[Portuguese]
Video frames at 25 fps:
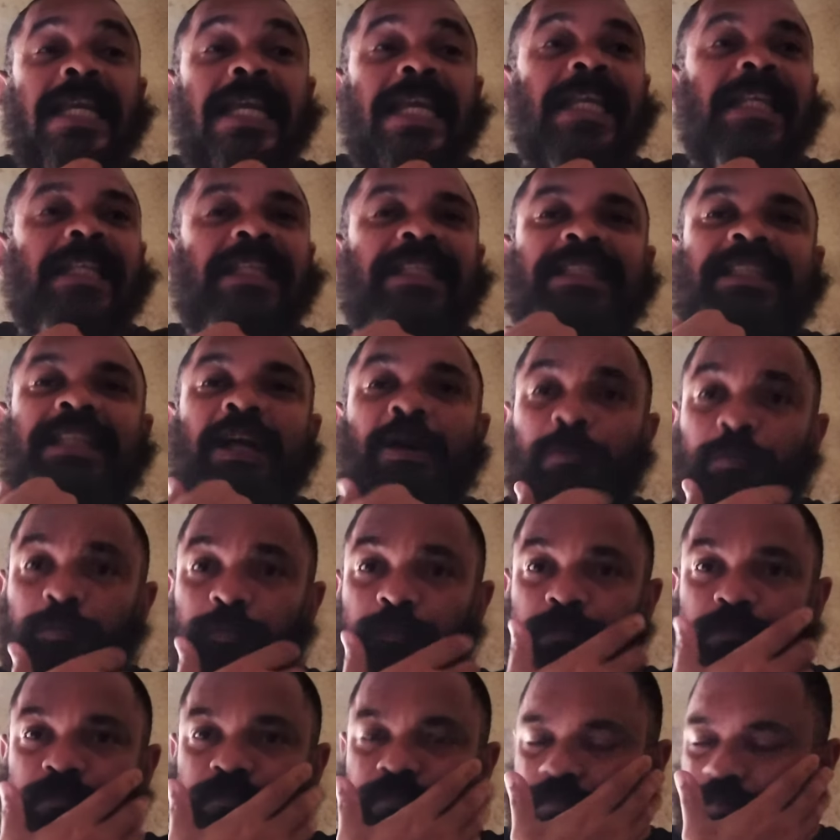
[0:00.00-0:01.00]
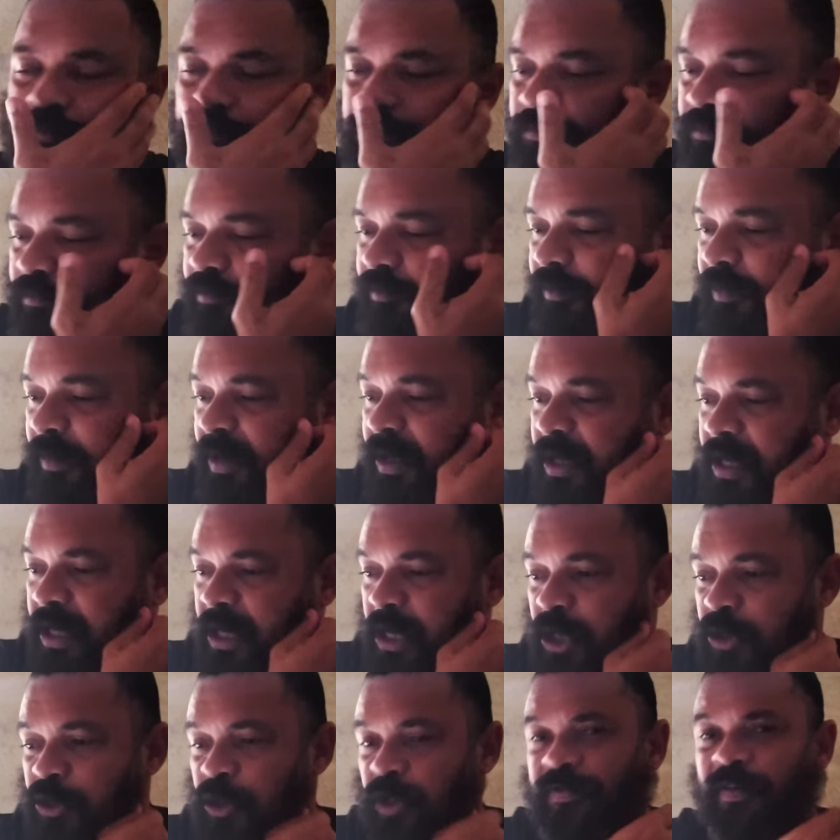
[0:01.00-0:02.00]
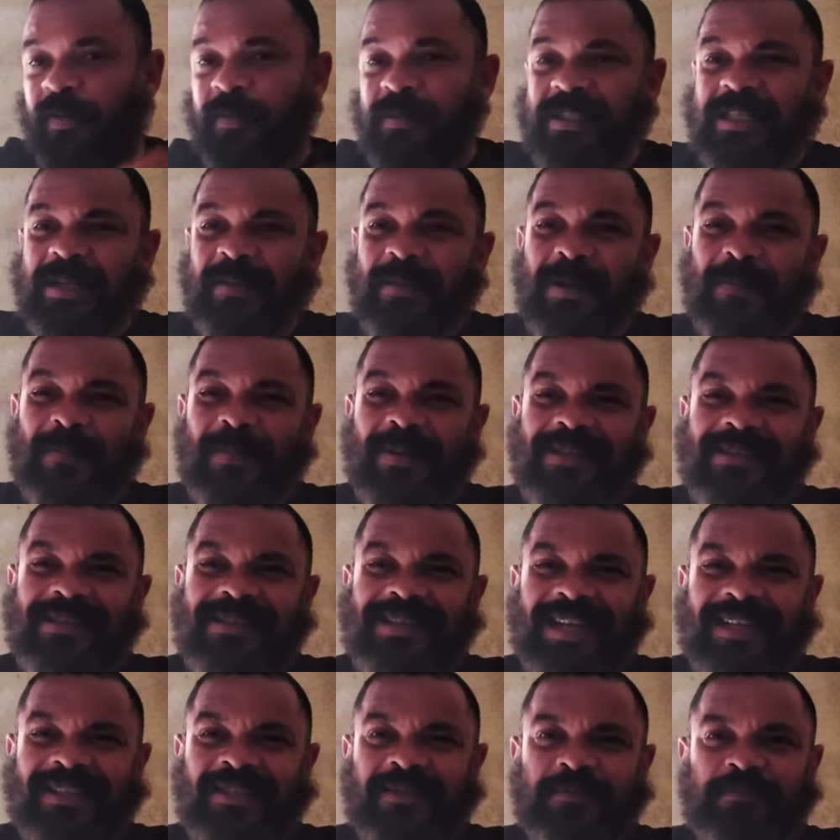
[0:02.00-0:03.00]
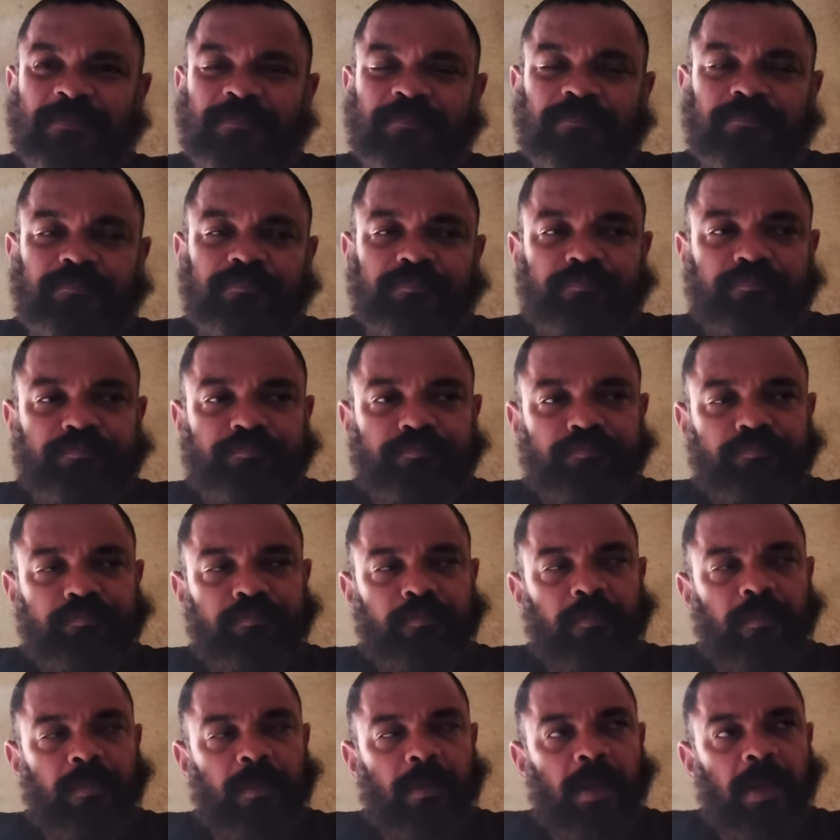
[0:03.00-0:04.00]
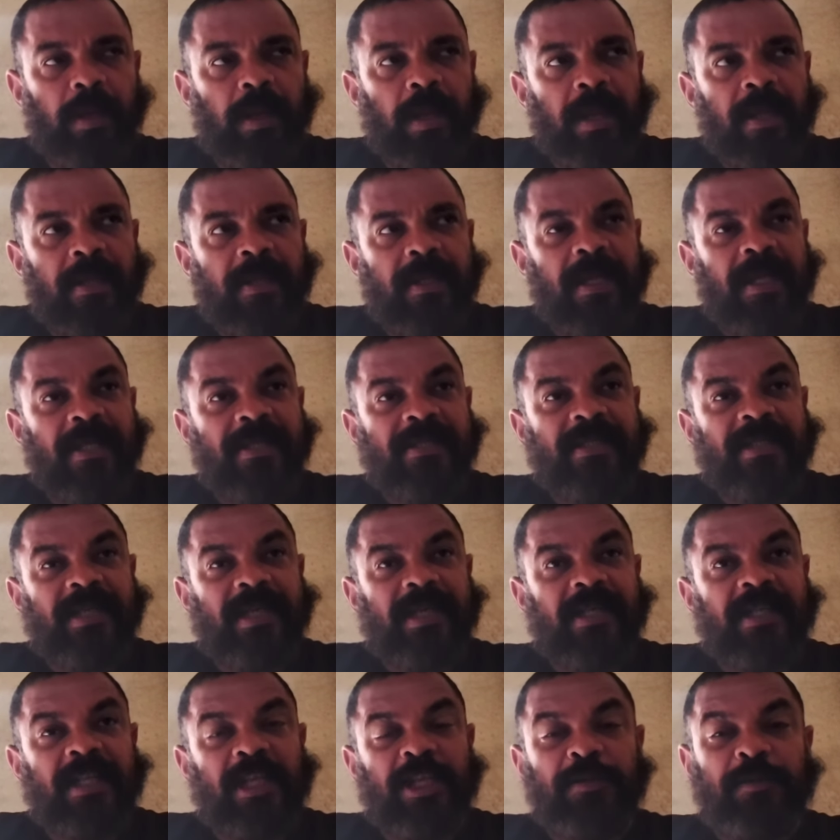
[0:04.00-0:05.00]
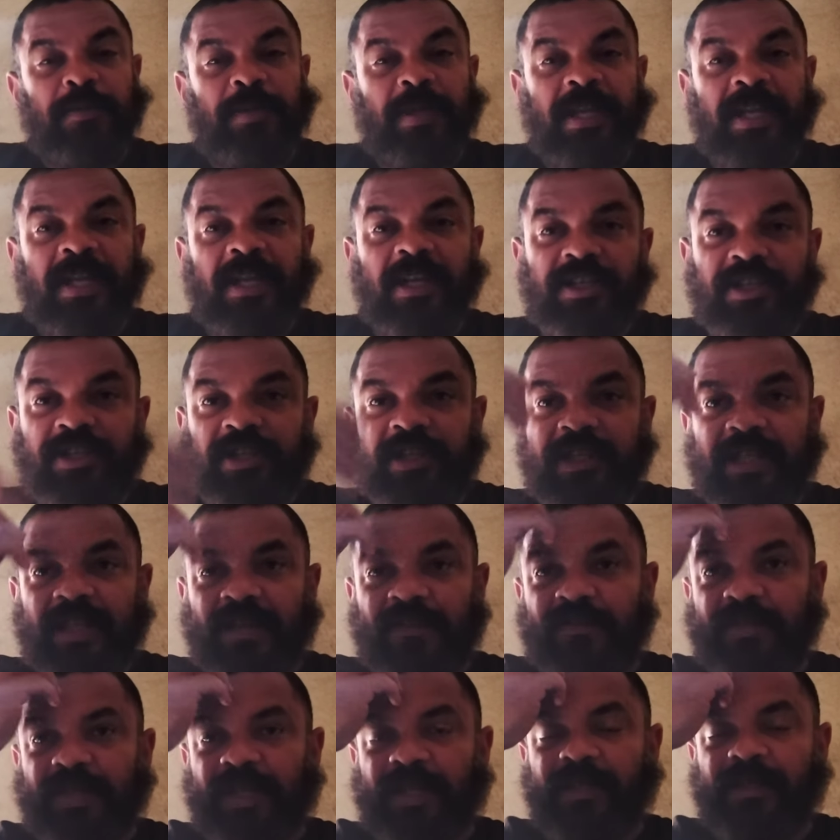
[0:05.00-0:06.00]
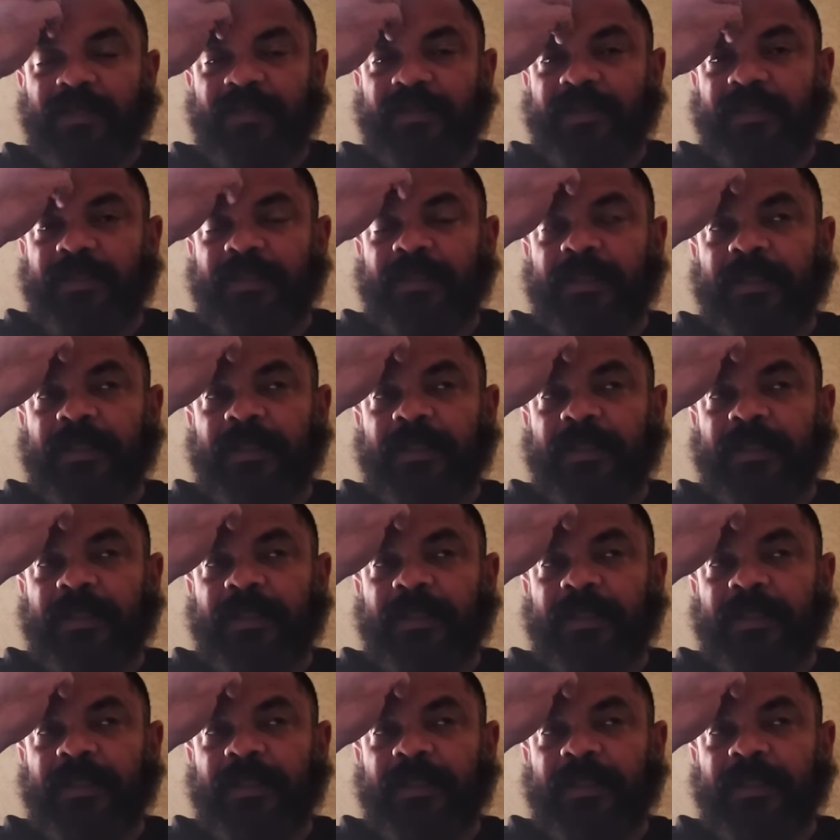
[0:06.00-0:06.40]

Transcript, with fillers: Então, nós falamos semana passada né, acerca das brigas que estavam, né?